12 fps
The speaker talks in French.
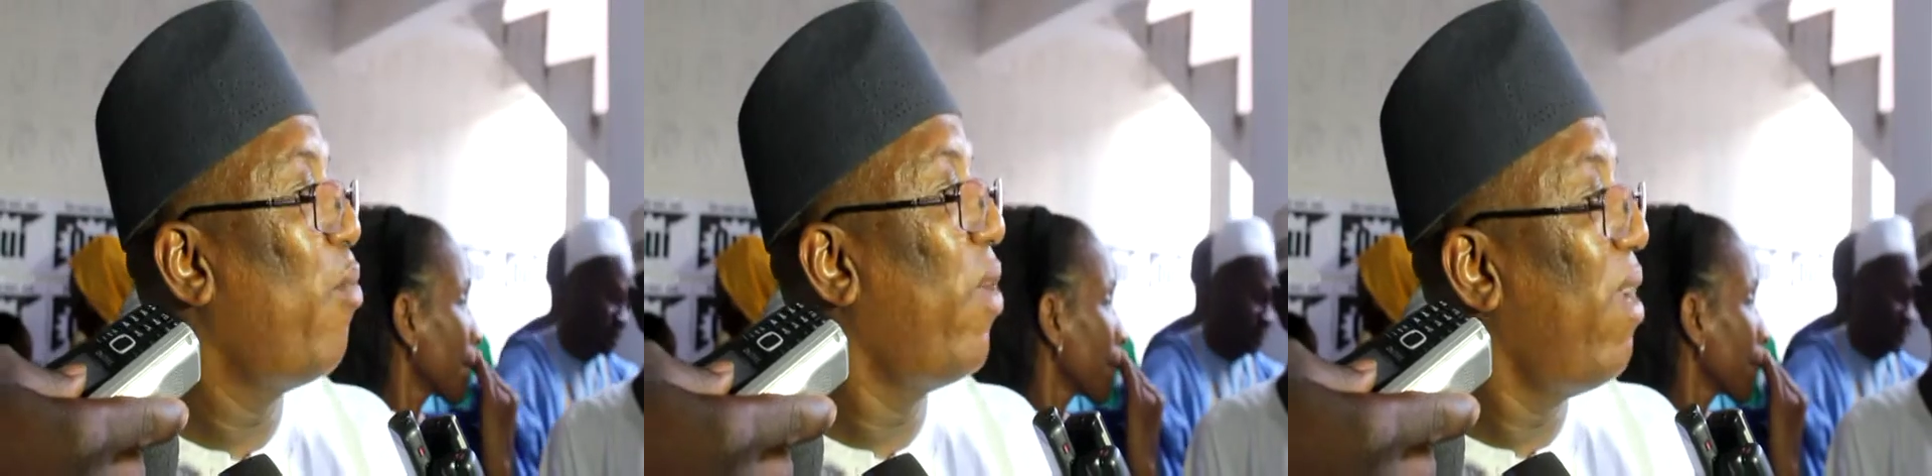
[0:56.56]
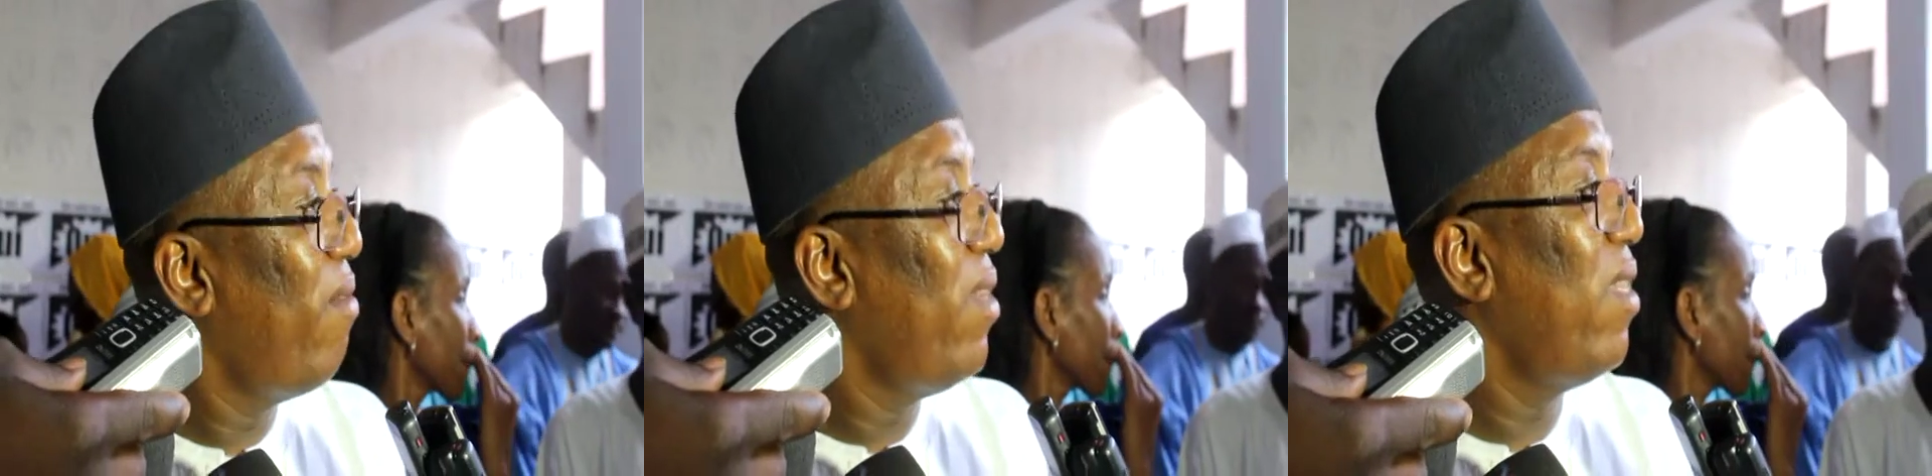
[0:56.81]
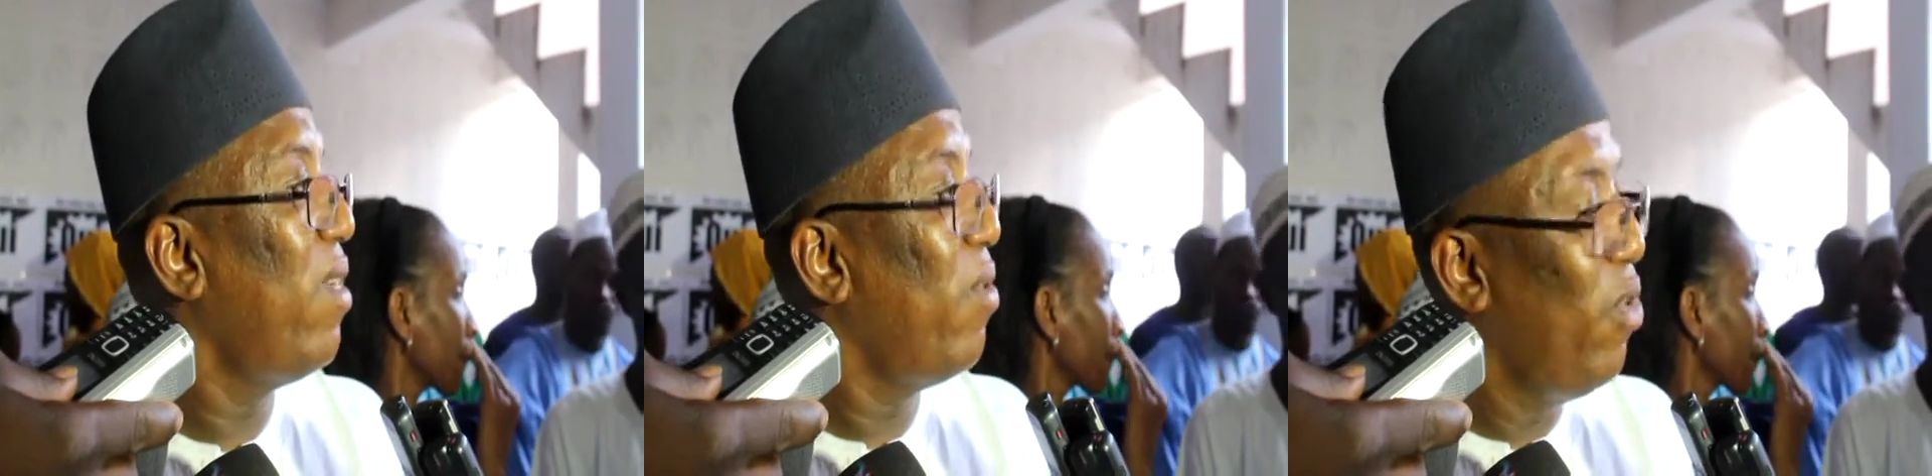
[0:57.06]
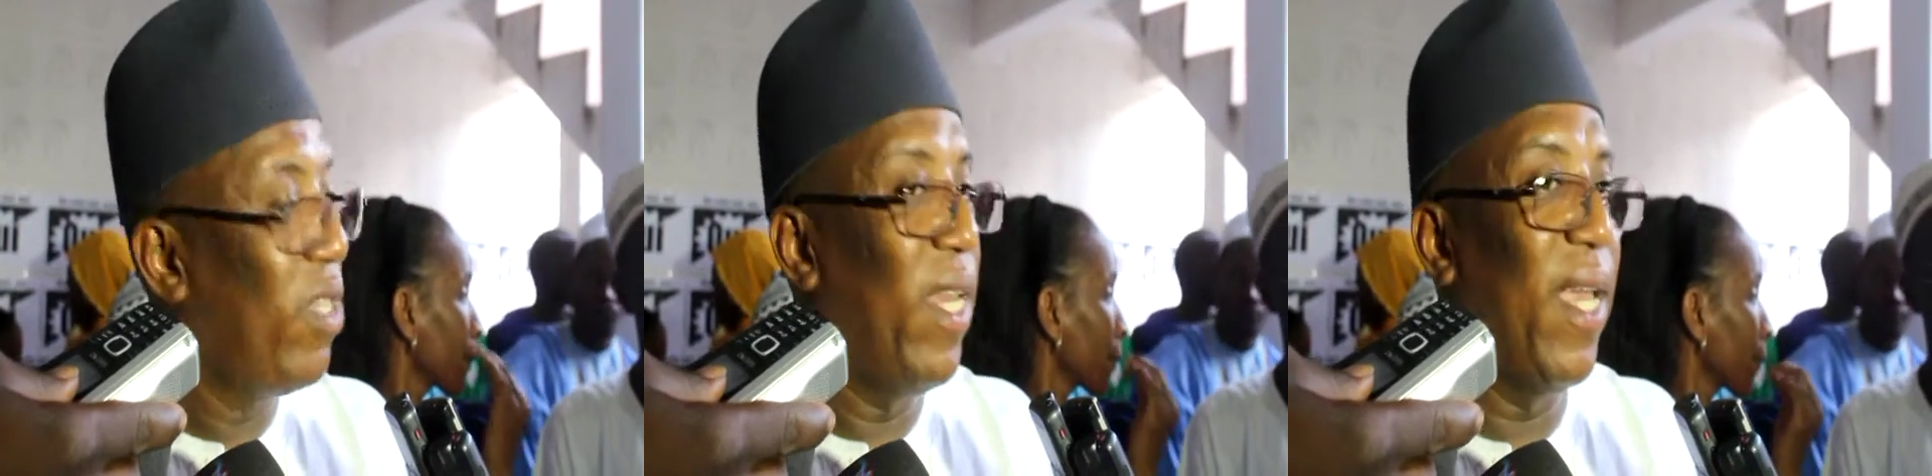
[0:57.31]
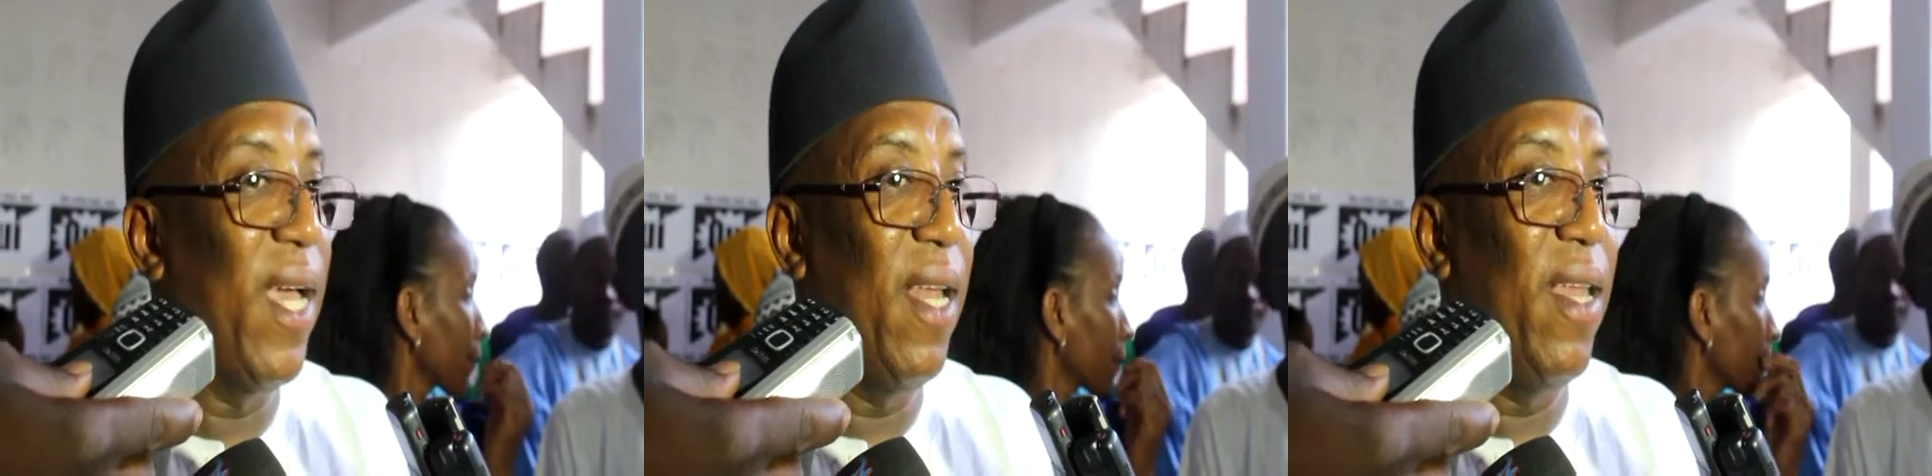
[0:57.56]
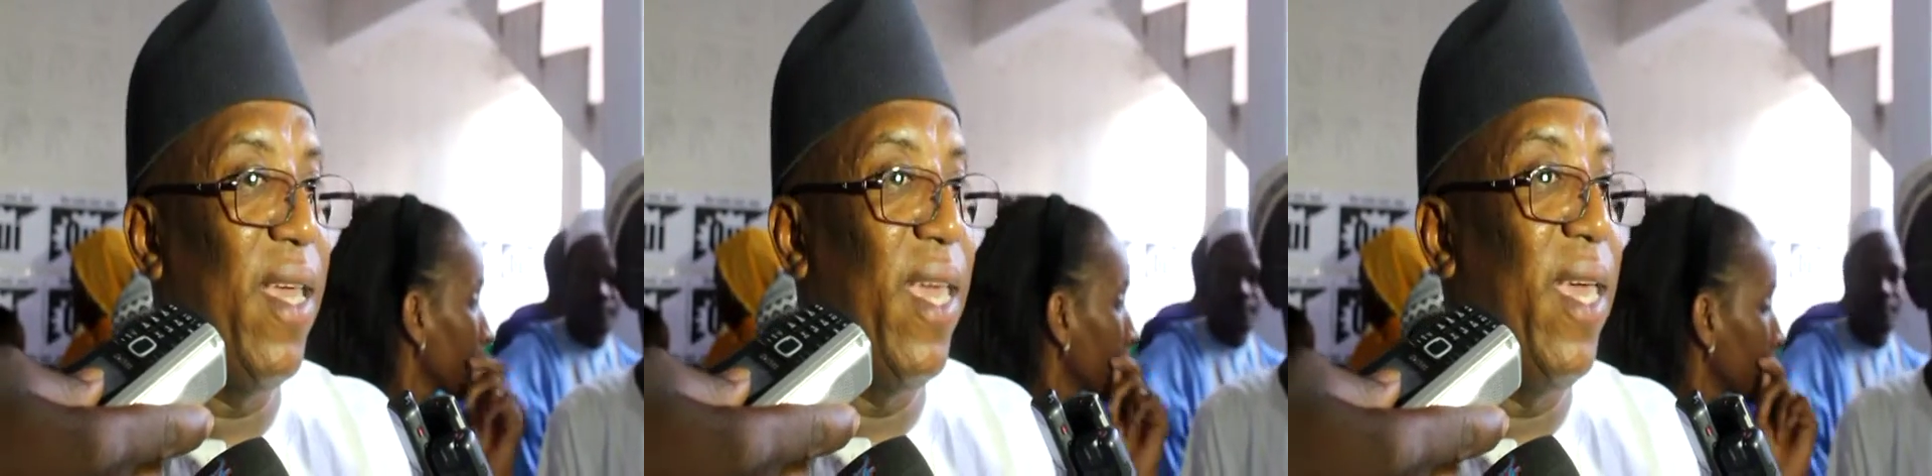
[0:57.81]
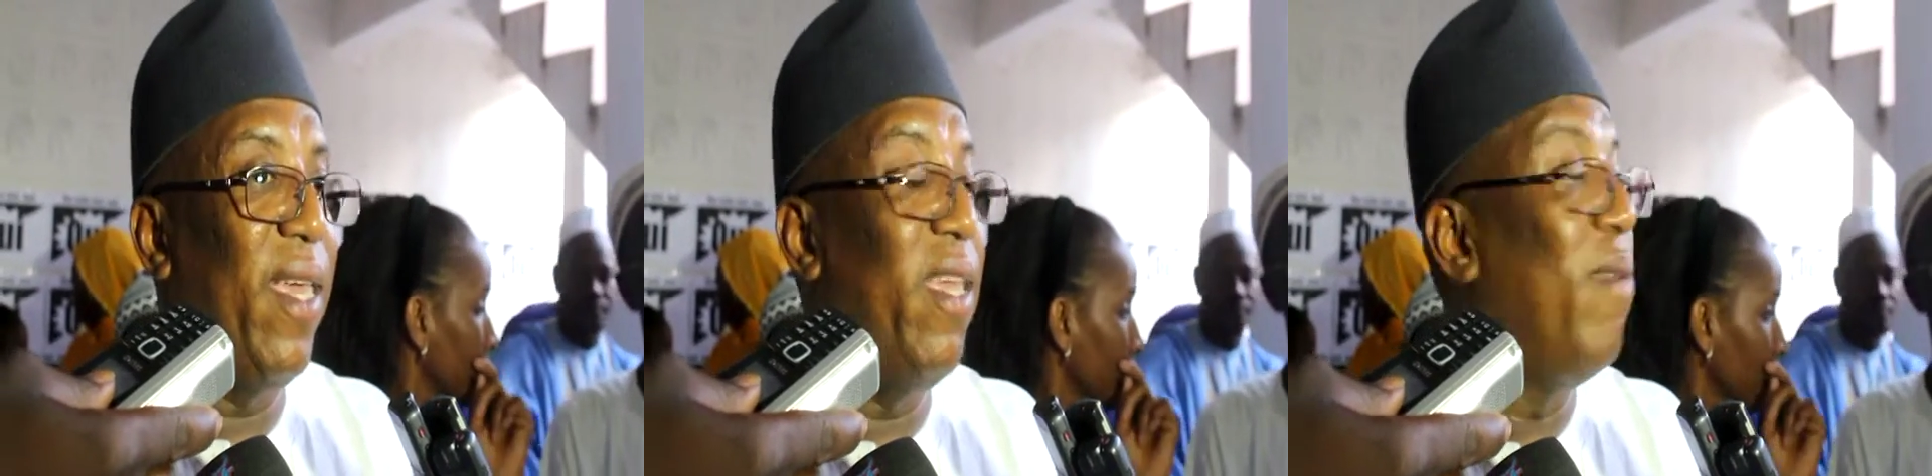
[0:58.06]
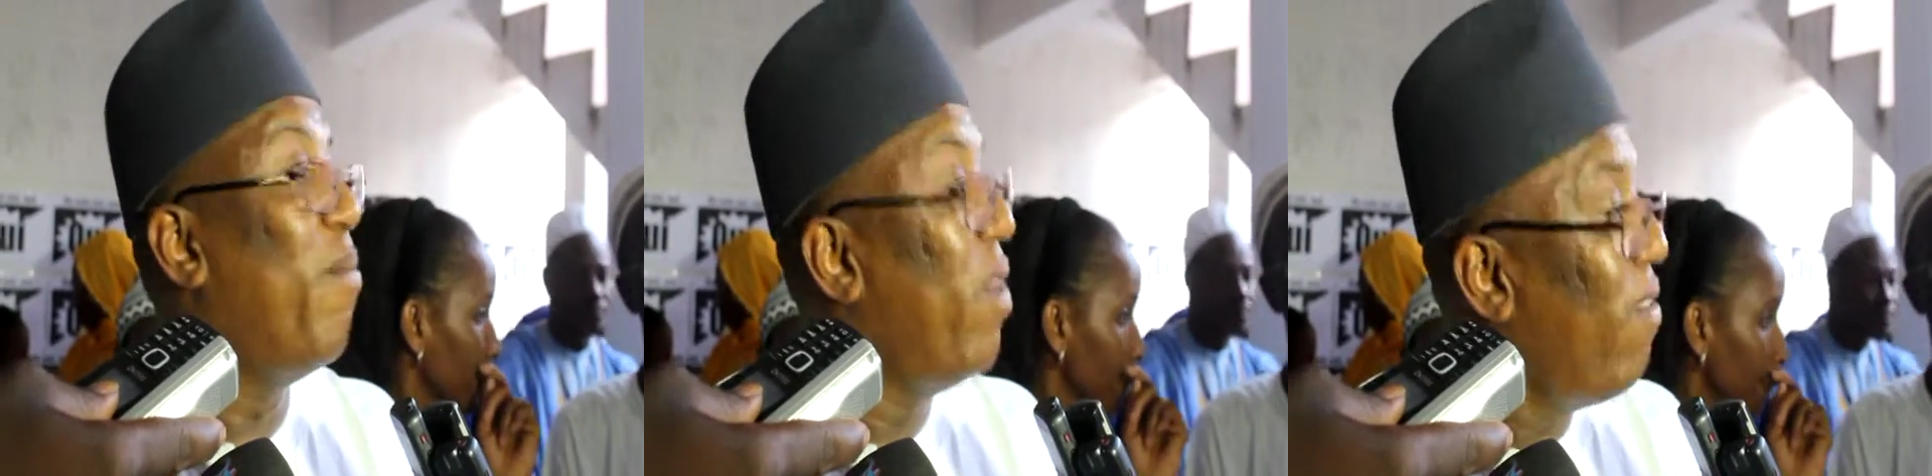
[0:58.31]
pour l'avenir du Sénégal. Et
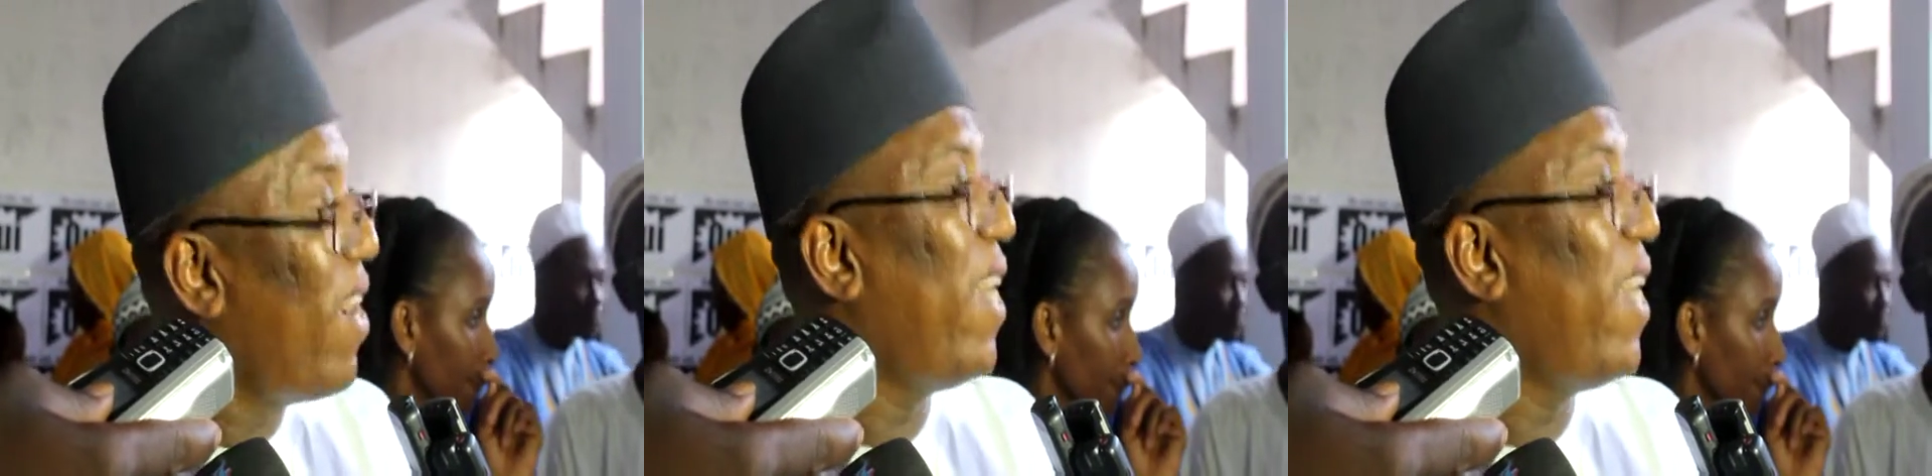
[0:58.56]
ils peuvent